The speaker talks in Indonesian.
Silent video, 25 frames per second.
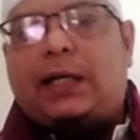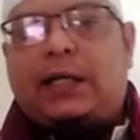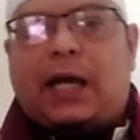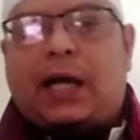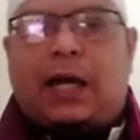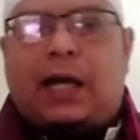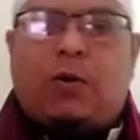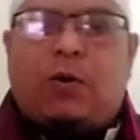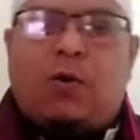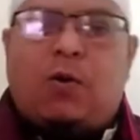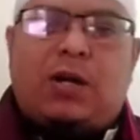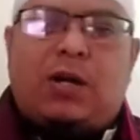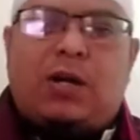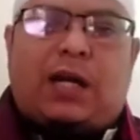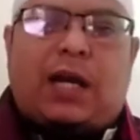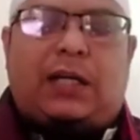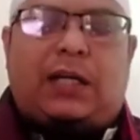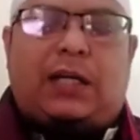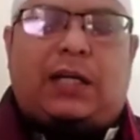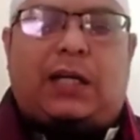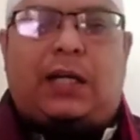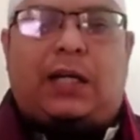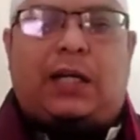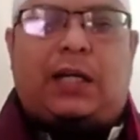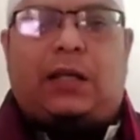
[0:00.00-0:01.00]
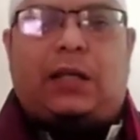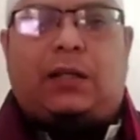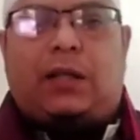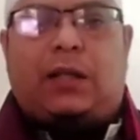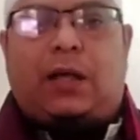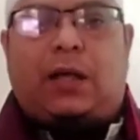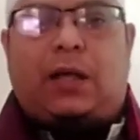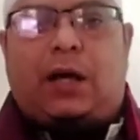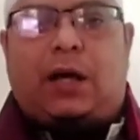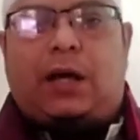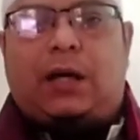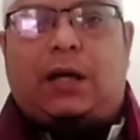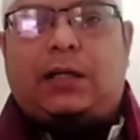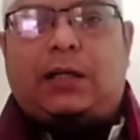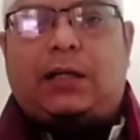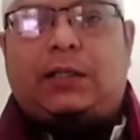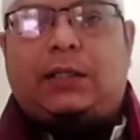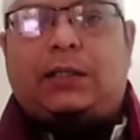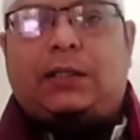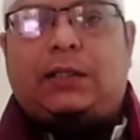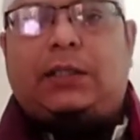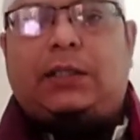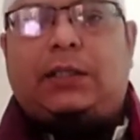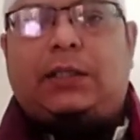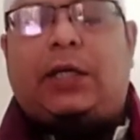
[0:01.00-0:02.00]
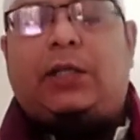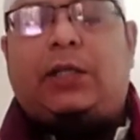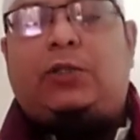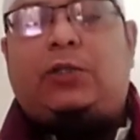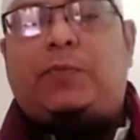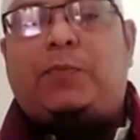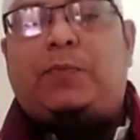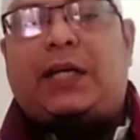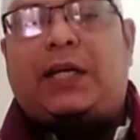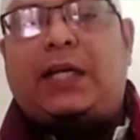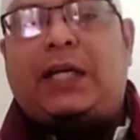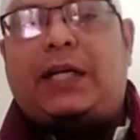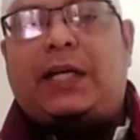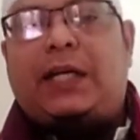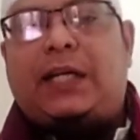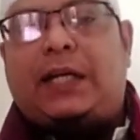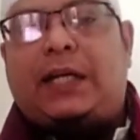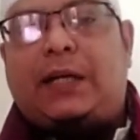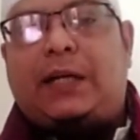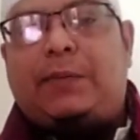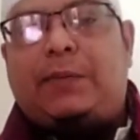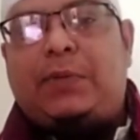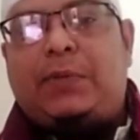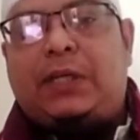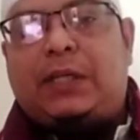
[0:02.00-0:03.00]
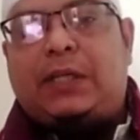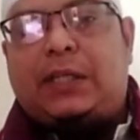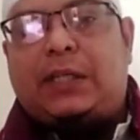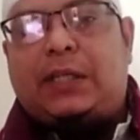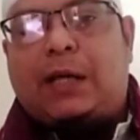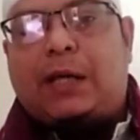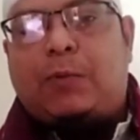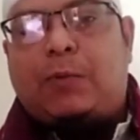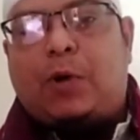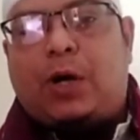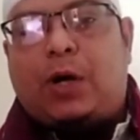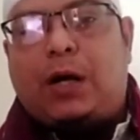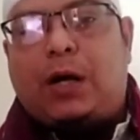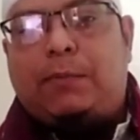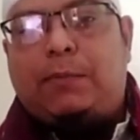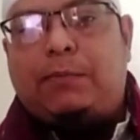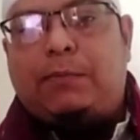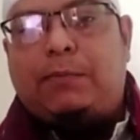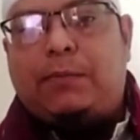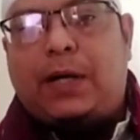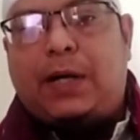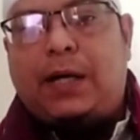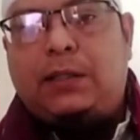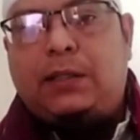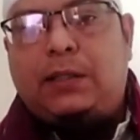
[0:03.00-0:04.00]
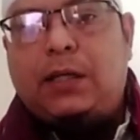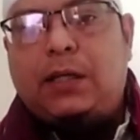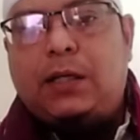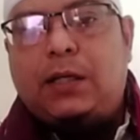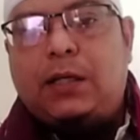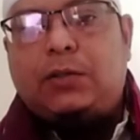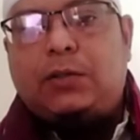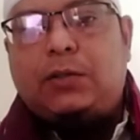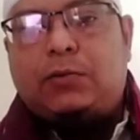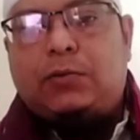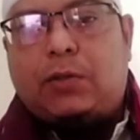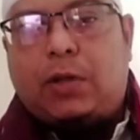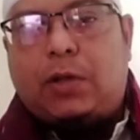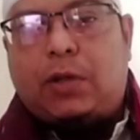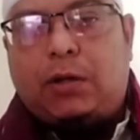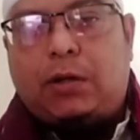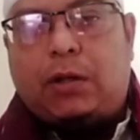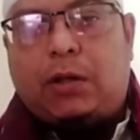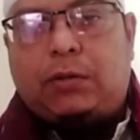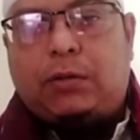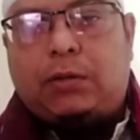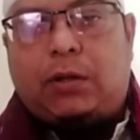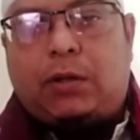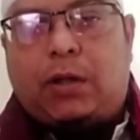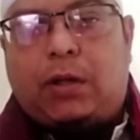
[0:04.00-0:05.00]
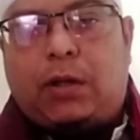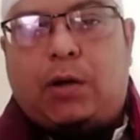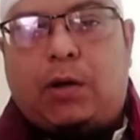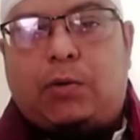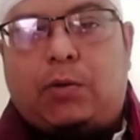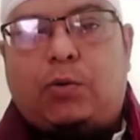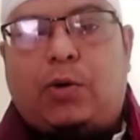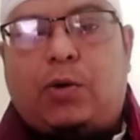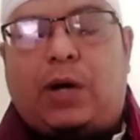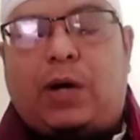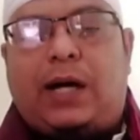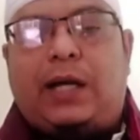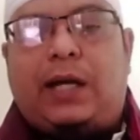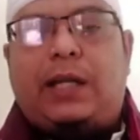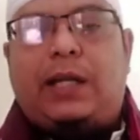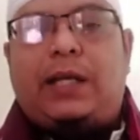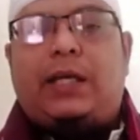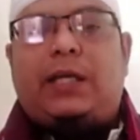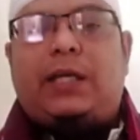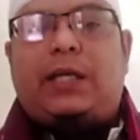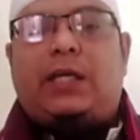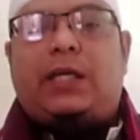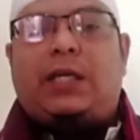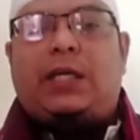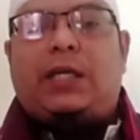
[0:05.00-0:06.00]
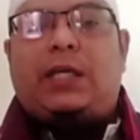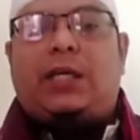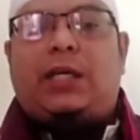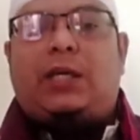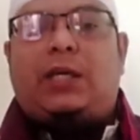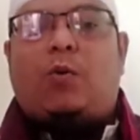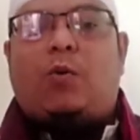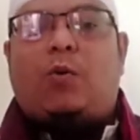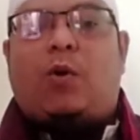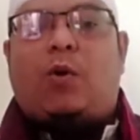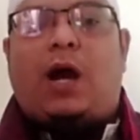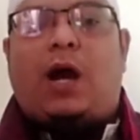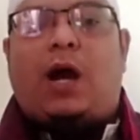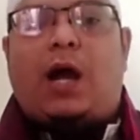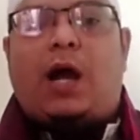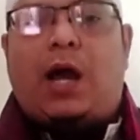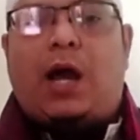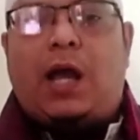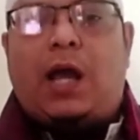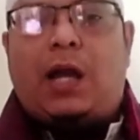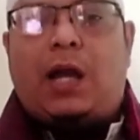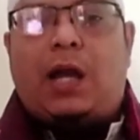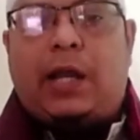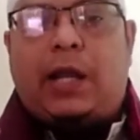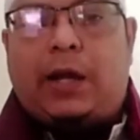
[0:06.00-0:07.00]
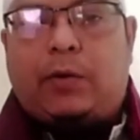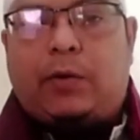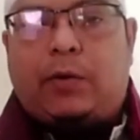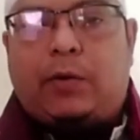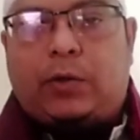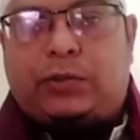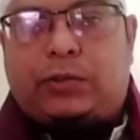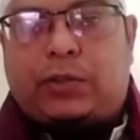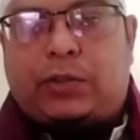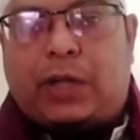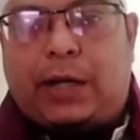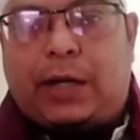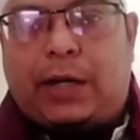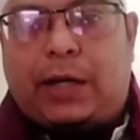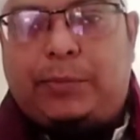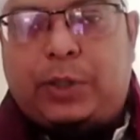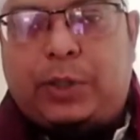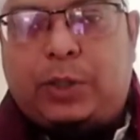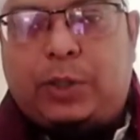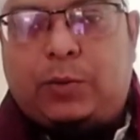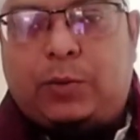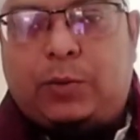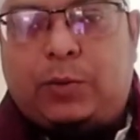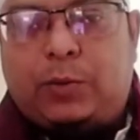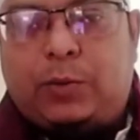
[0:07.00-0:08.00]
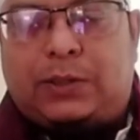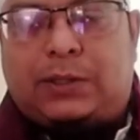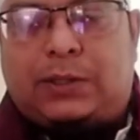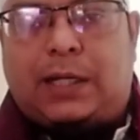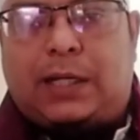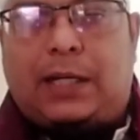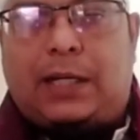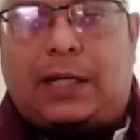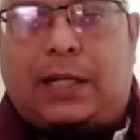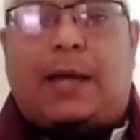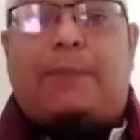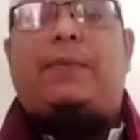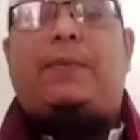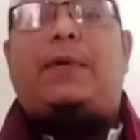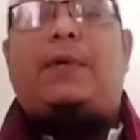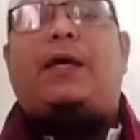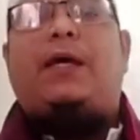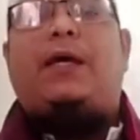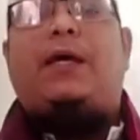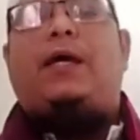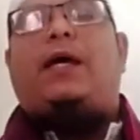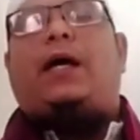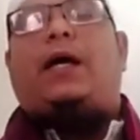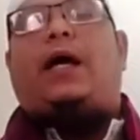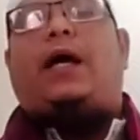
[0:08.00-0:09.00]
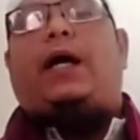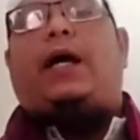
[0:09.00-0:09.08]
yaitu baginda Nabi kita Muhammad sallallahu alaihi wa alihi wa sahbihi wasallam. Adik-adikku semuanya,